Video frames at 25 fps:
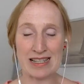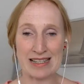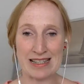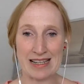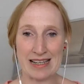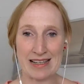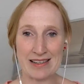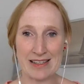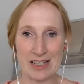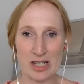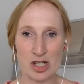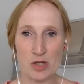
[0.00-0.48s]

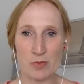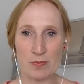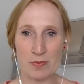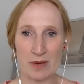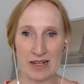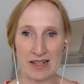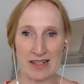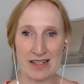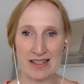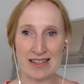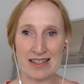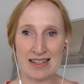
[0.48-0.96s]
sehr, sehr
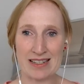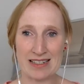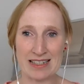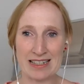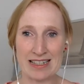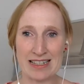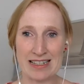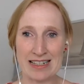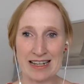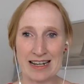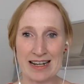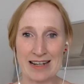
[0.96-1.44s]
spannendes
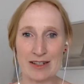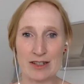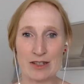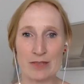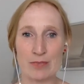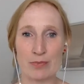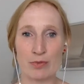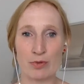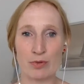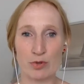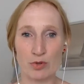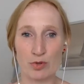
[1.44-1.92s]

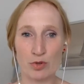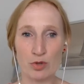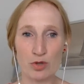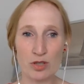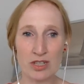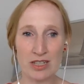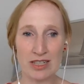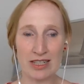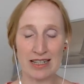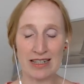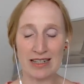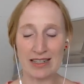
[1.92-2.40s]
digitales
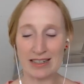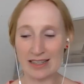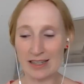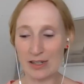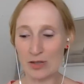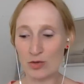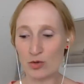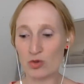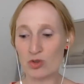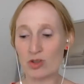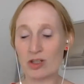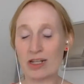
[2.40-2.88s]
Produkt
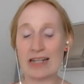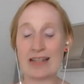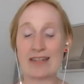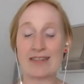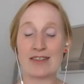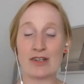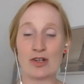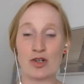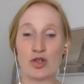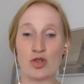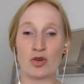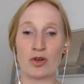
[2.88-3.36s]
generiert und
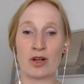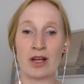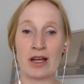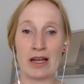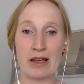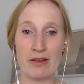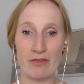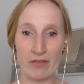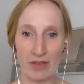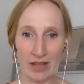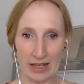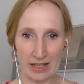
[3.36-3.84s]
kannst auch schon
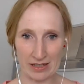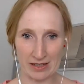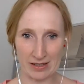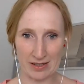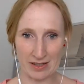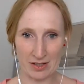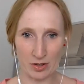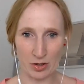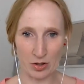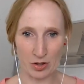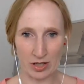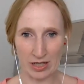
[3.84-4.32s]
während
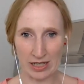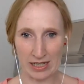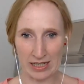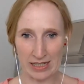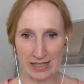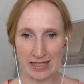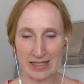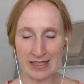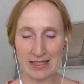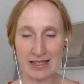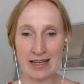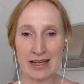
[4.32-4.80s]
des
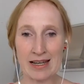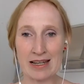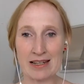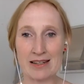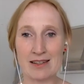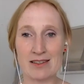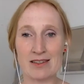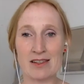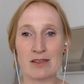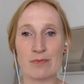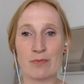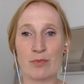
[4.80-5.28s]
Kongresses
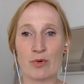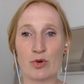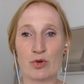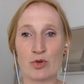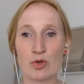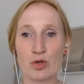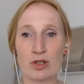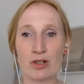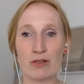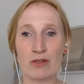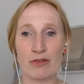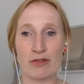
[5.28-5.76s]
dieses
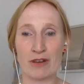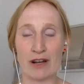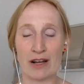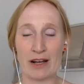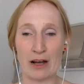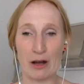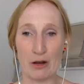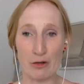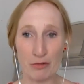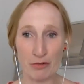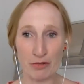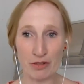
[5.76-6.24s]
Produkt
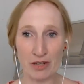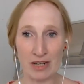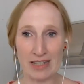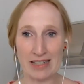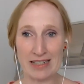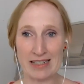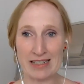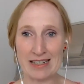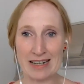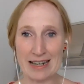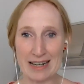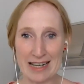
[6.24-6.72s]
verkaufen an
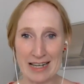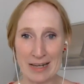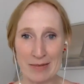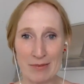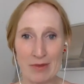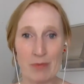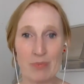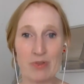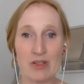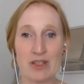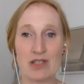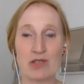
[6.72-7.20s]
die
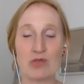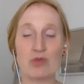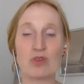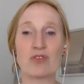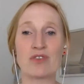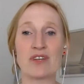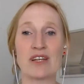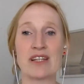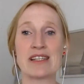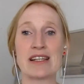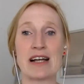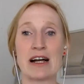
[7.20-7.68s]
Teilnehmer
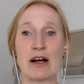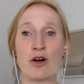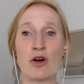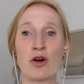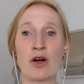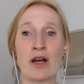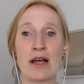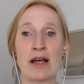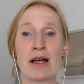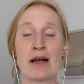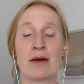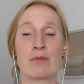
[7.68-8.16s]
beziehungsweise
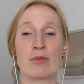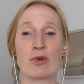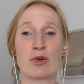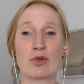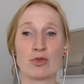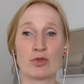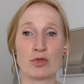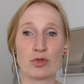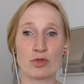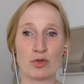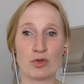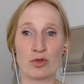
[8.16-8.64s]
auch
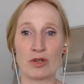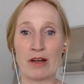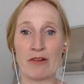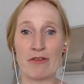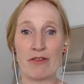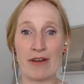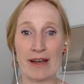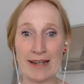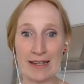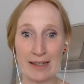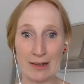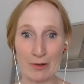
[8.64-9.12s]
Produkte
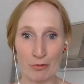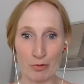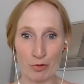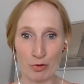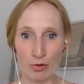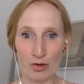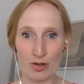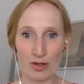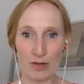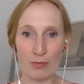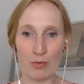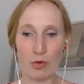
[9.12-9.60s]
oder
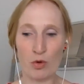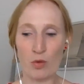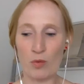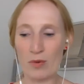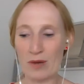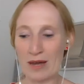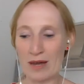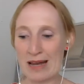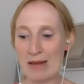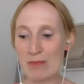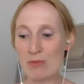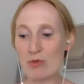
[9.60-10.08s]
weiterführende
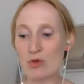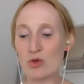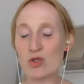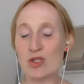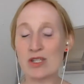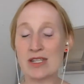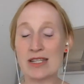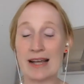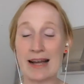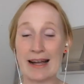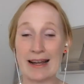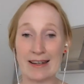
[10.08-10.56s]

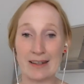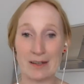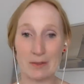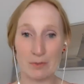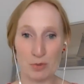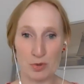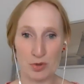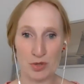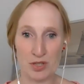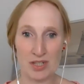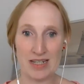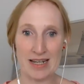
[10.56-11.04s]
problemlösende
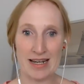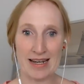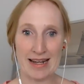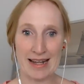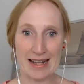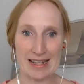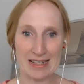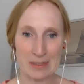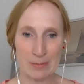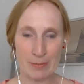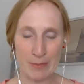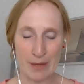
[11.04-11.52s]
Angebote
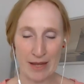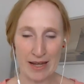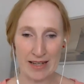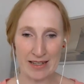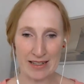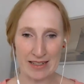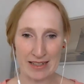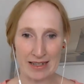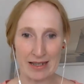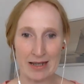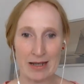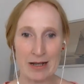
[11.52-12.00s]
deiner
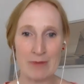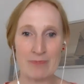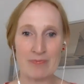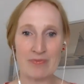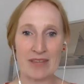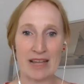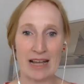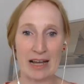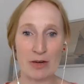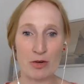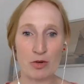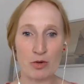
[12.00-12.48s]
Experten
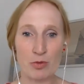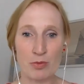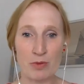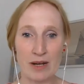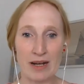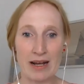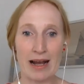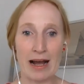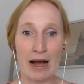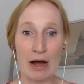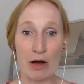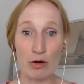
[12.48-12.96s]

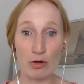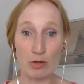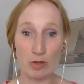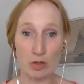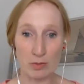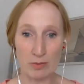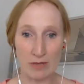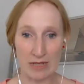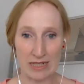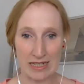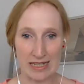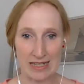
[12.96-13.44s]
darüber
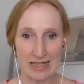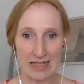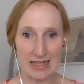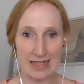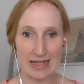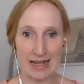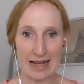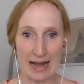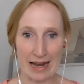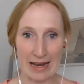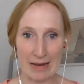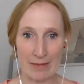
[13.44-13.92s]

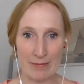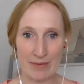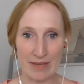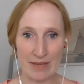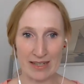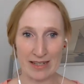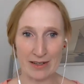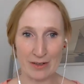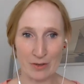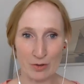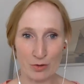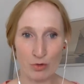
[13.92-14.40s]
automatisiert
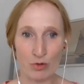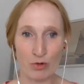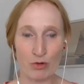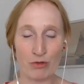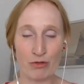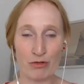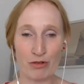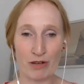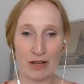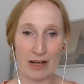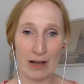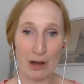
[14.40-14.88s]
anbieten
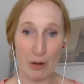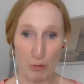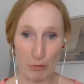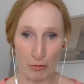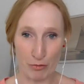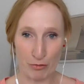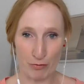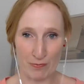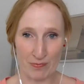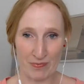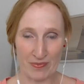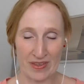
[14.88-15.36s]
und
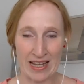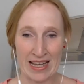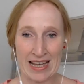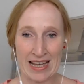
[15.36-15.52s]
verkaufen.